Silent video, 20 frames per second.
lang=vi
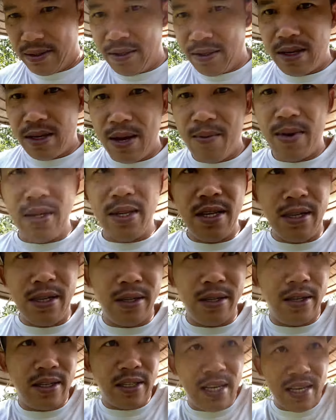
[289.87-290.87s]
nay mình đi
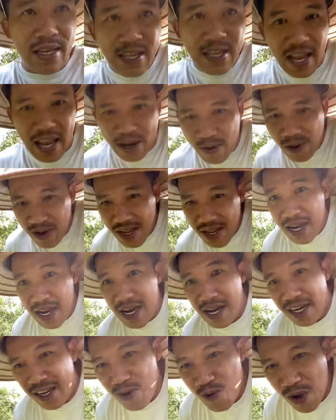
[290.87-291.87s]
giường thì ở nhà có vợ
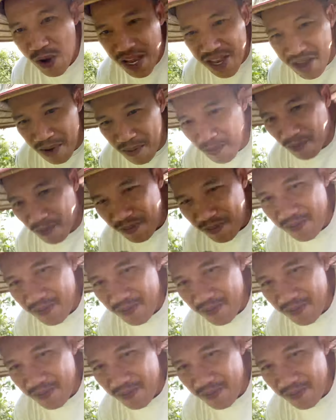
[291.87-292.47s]
hân nó quay giùm